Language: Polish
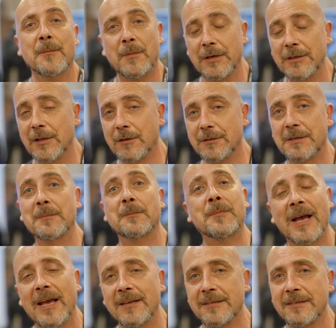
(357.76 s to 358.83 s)
moi drodzy,
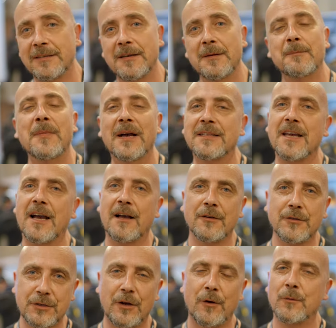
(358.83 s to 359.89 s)
Bates Media
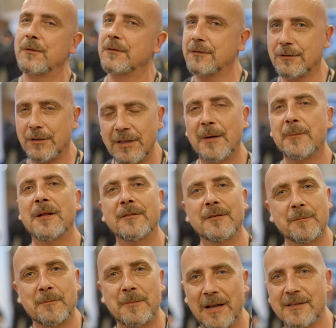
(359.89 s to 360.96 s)
Show. To naprawdę
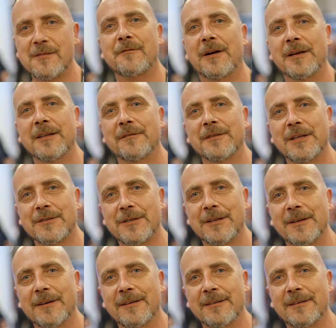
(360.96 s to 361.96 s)
bardzo fajne wydarzenie.